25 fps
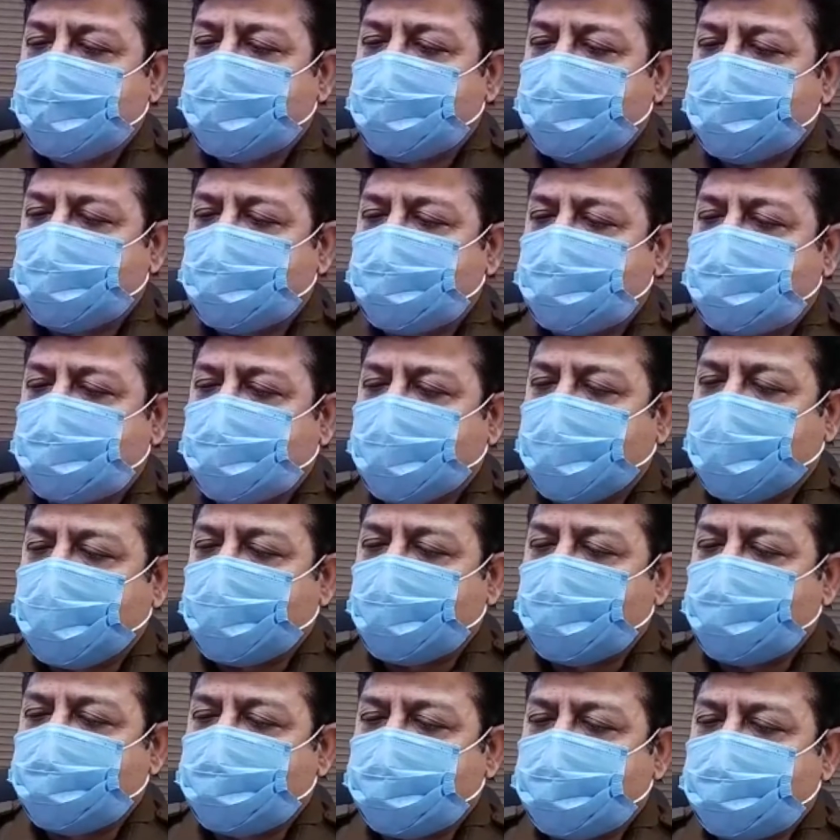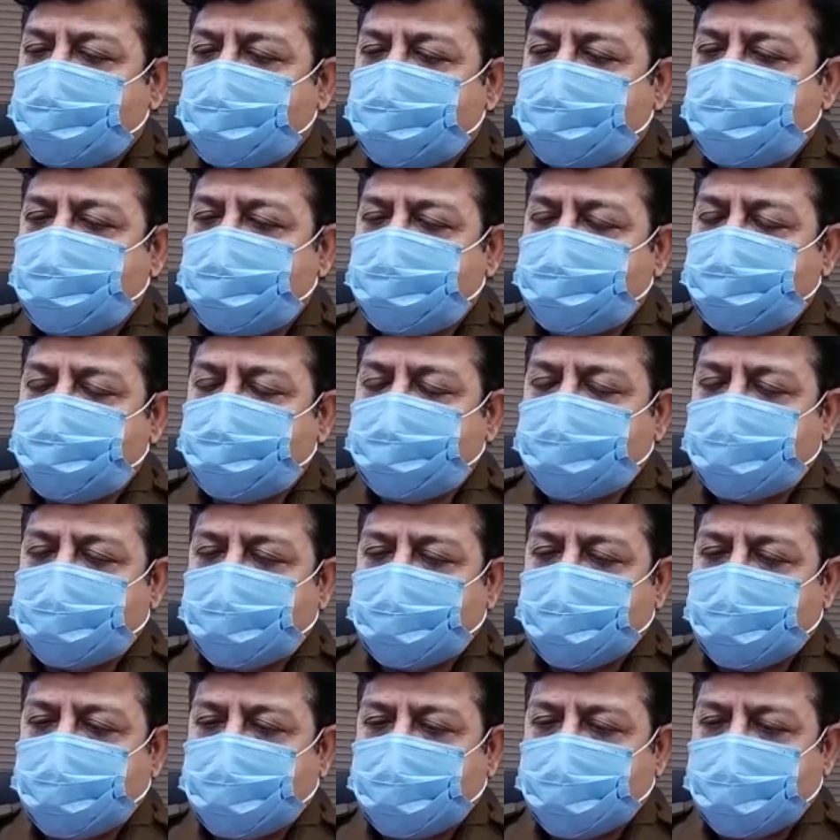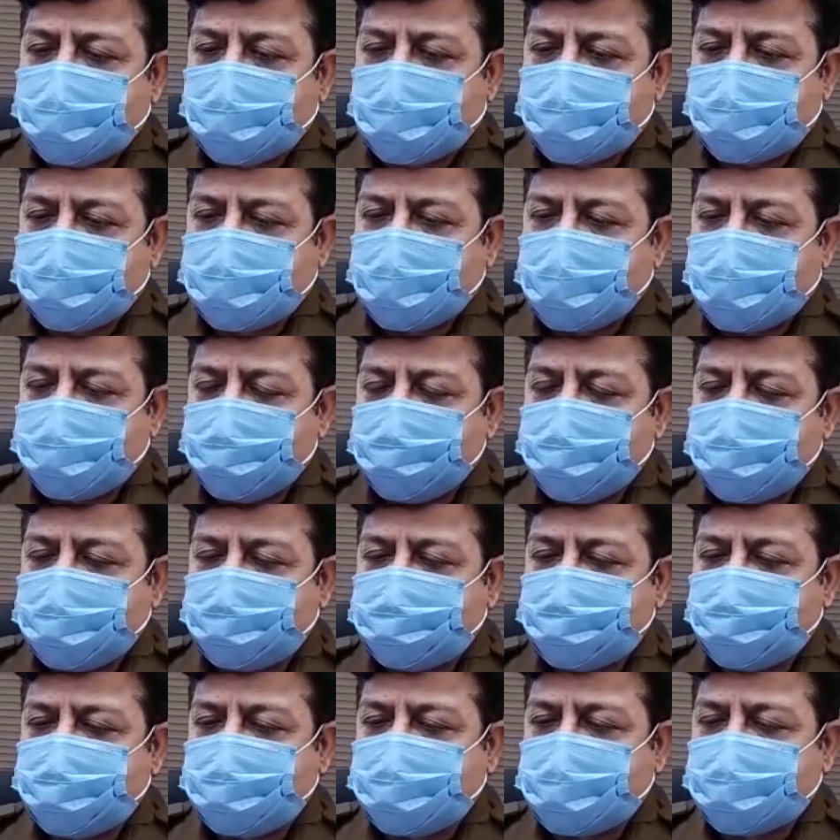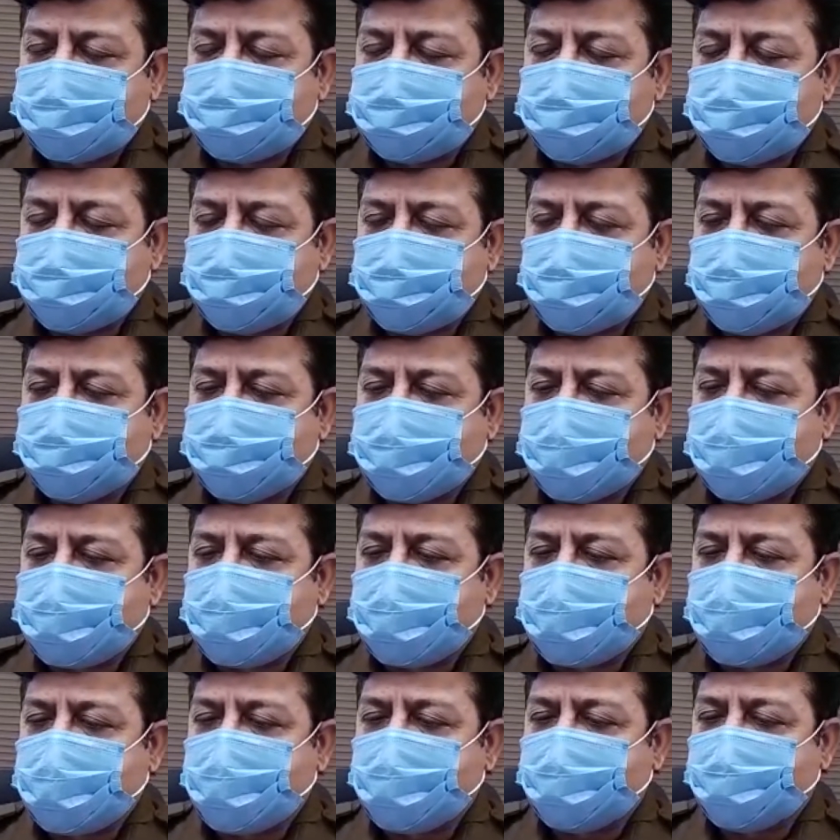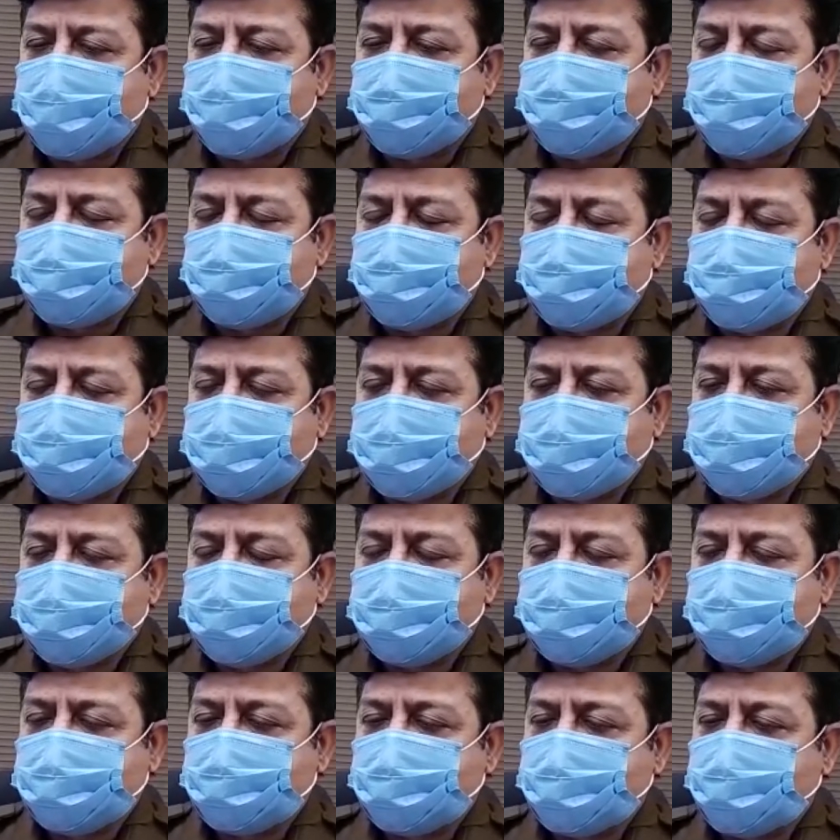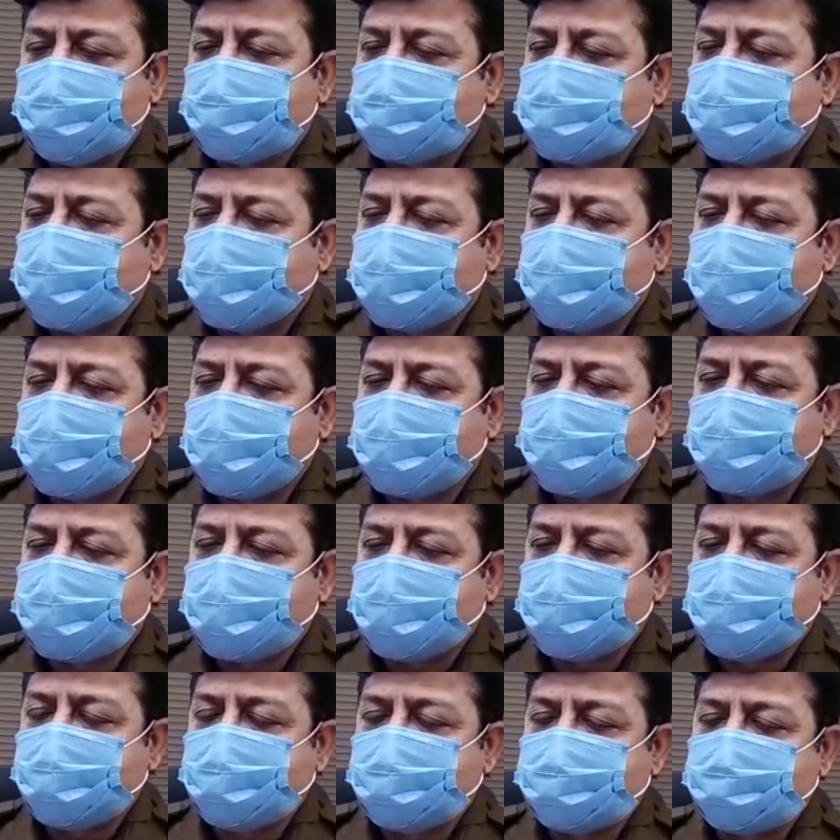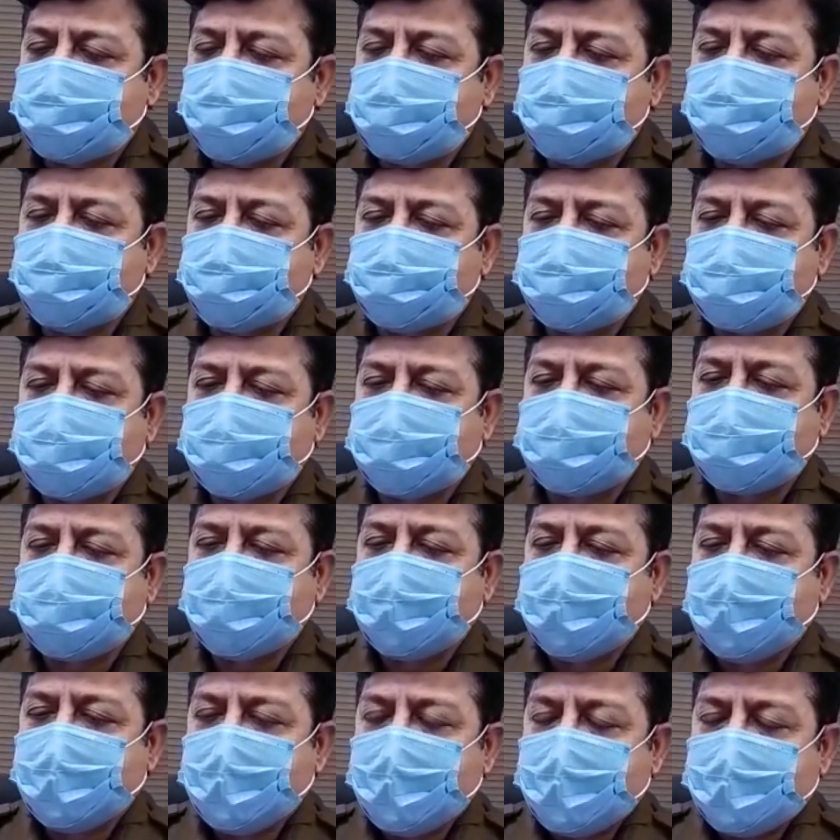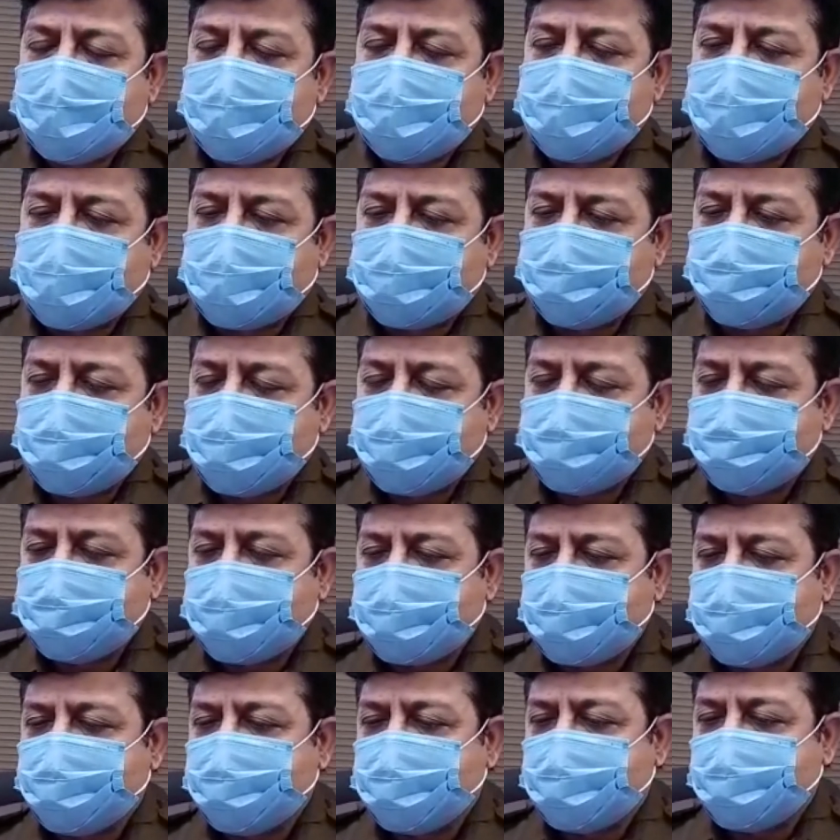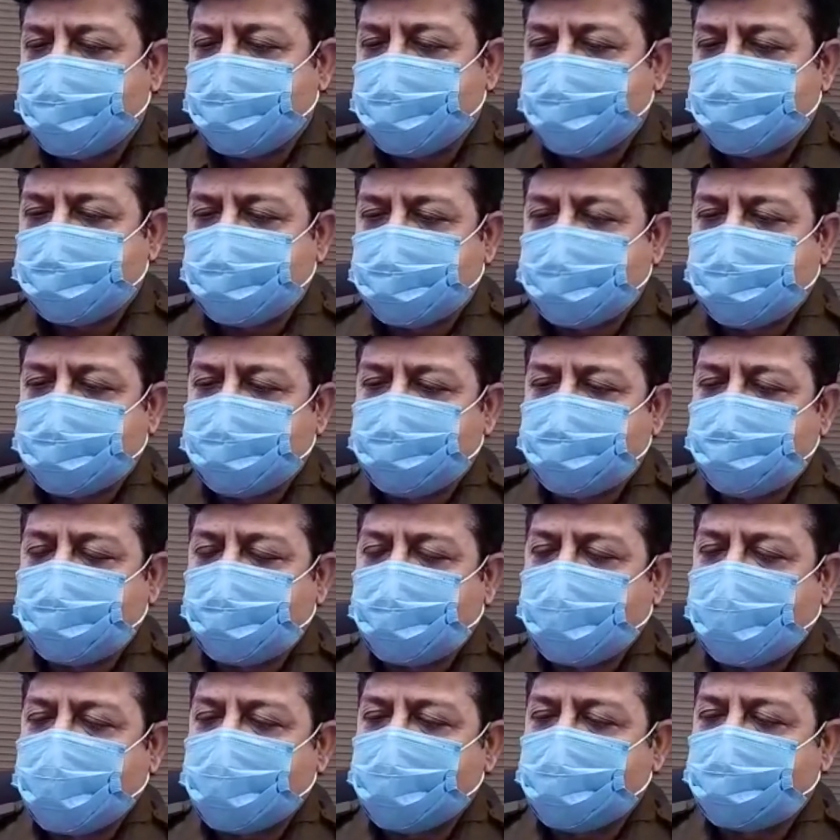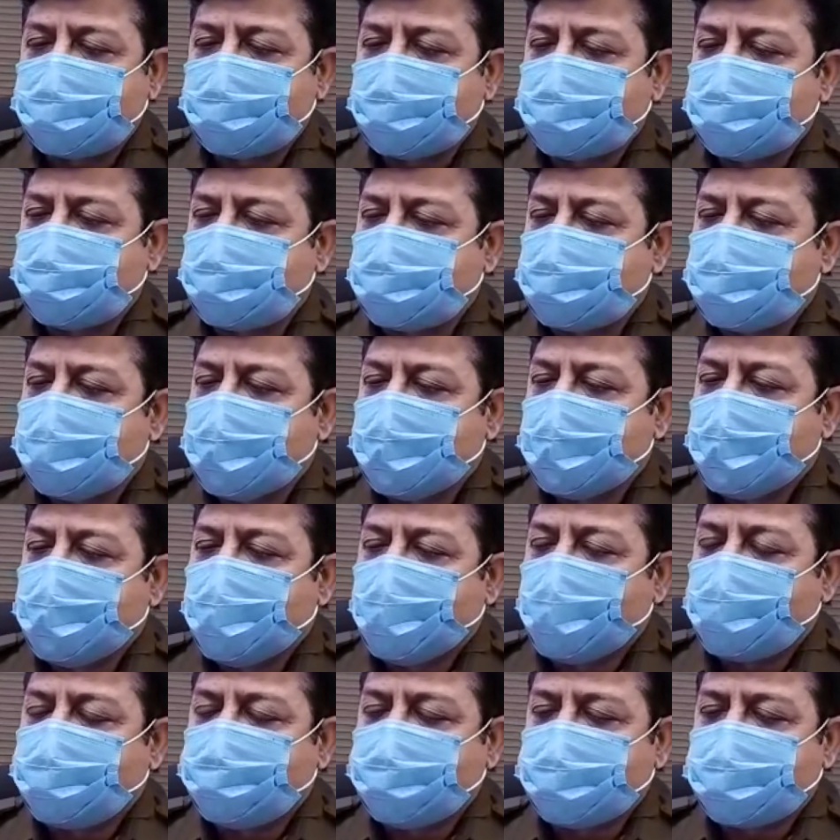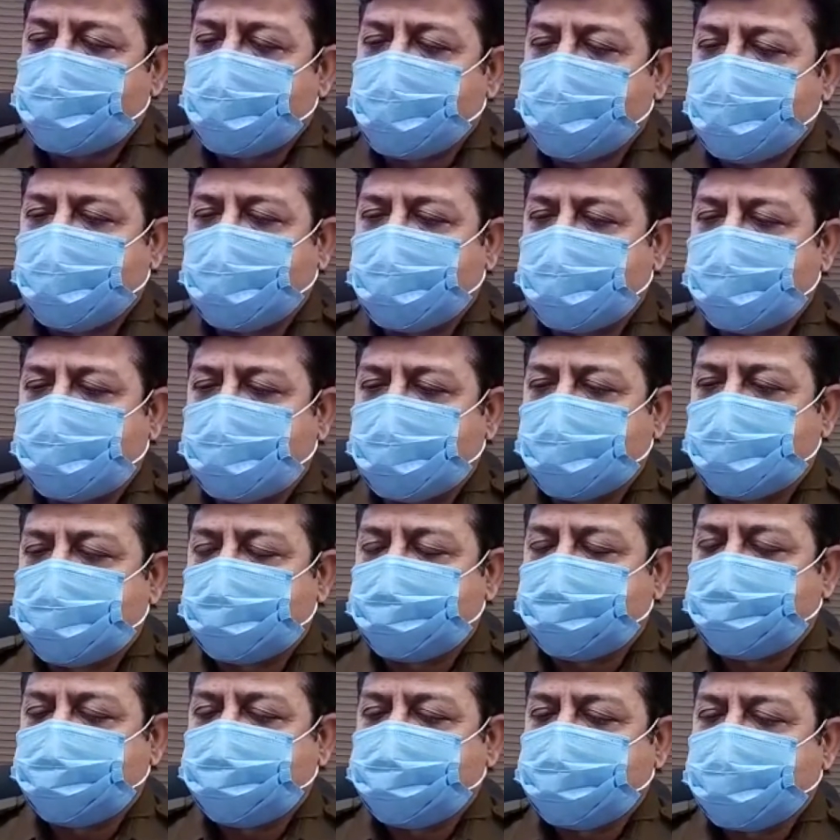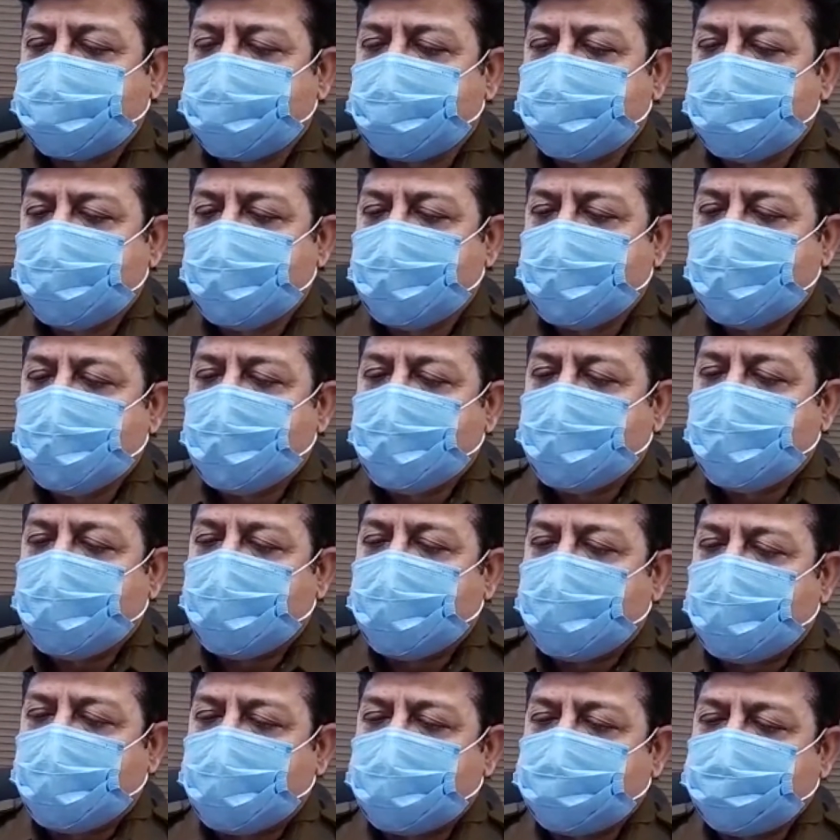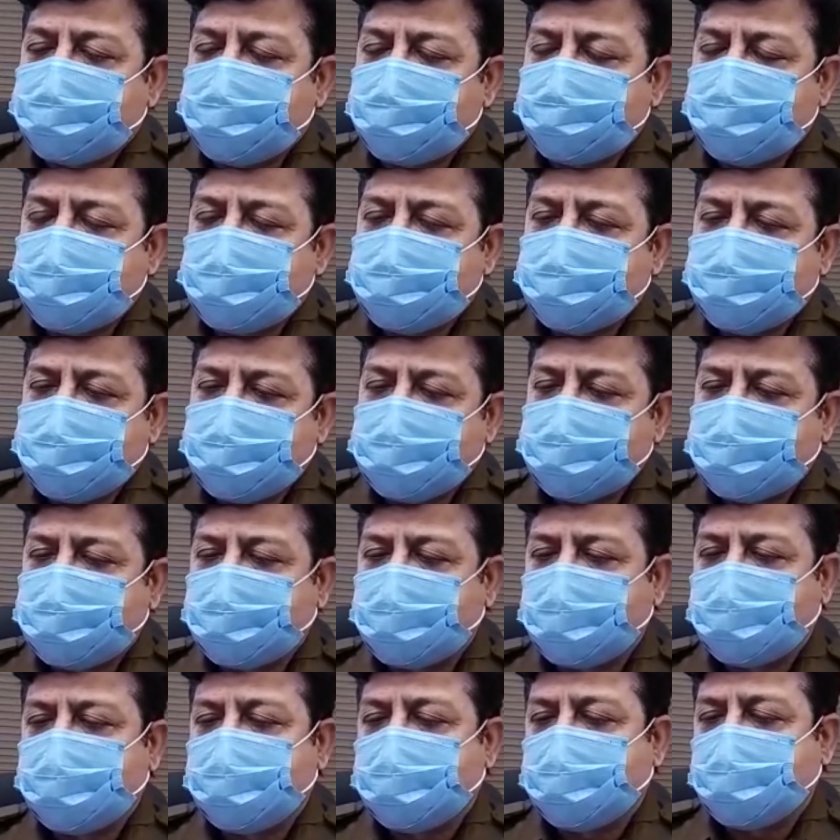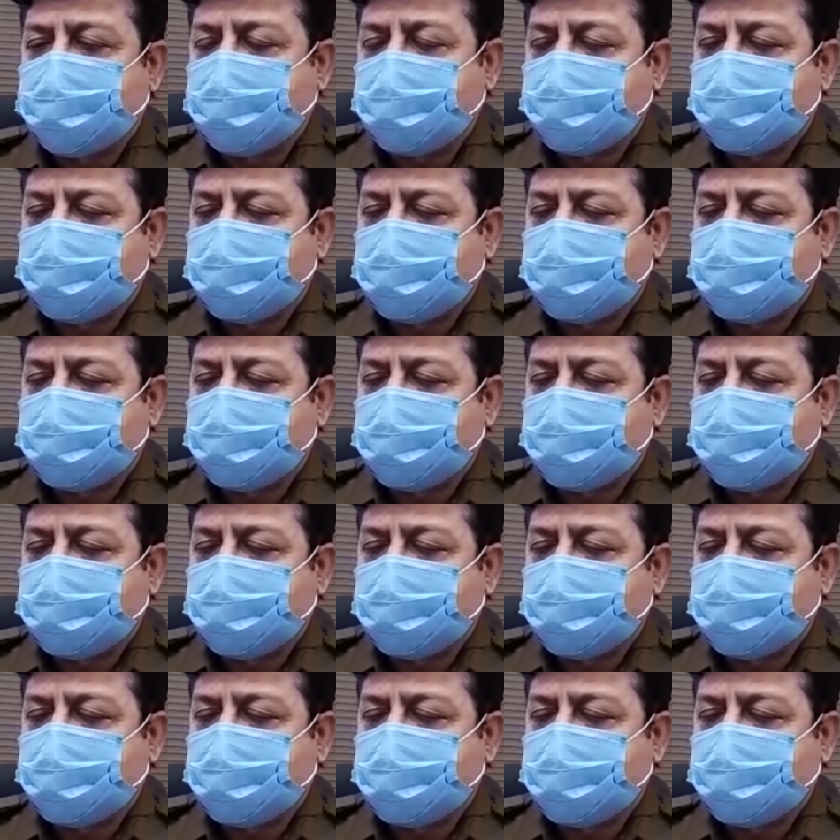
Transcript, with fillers: और आरोपी को जो ए आर वी एक सौ इक्यासी जो हमारी डायल वन वन टू है वो थाना लेकर आई और जो दूसरे ए आर वी है हमारी वन एटी थ्री वो घायल को हॉस्पिटल लेकर गई और इस संबंध में आ,